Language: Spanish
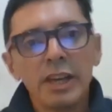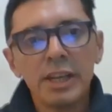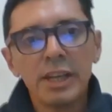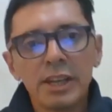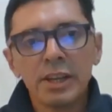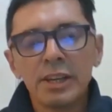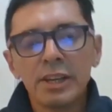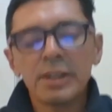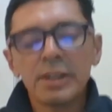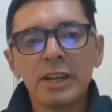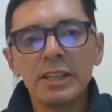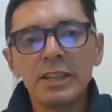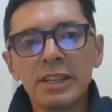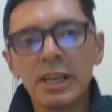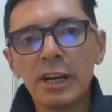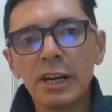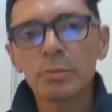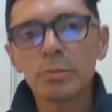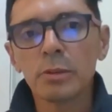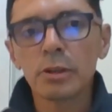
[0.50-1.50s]
en, realidad,
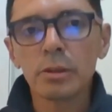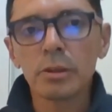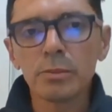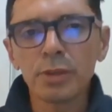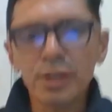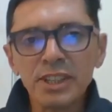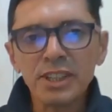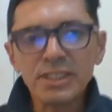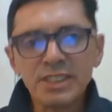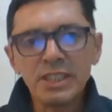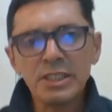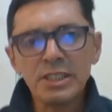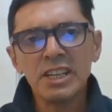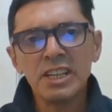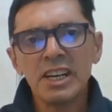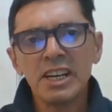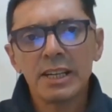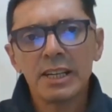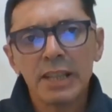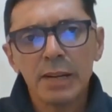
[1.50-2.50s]
como, como
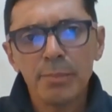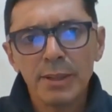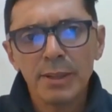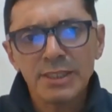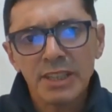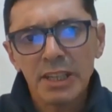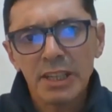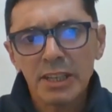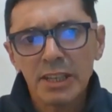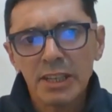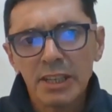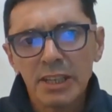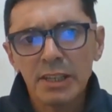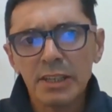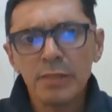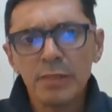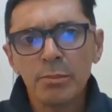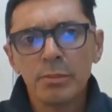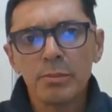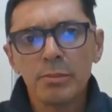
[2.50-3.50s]
reseña, capaz que
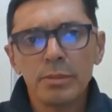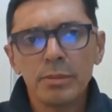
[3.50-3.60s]
eh,